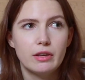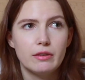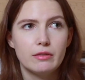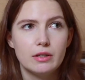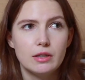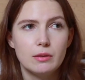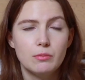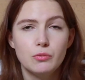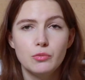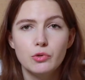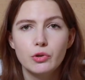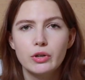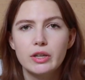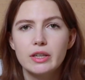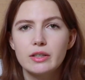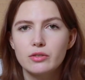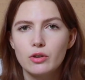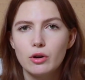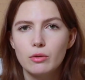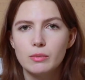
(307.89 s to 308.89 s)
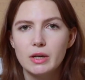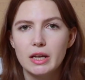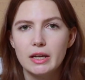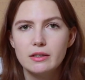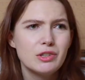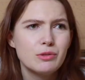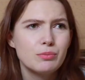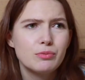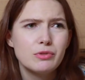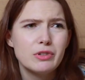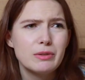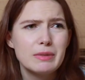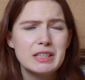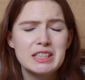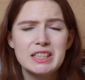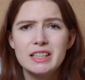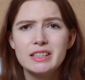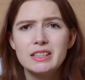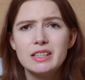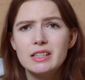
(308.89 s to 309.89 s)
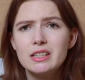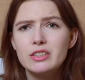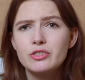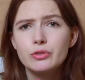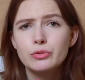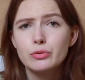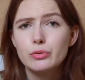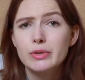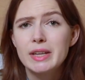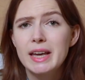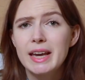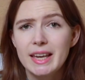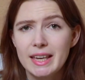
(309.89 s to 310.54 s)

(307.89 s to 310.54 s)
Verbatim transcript: Il y avait les murs qui tremblaient. Je pouvais mettre la télé, j'entendais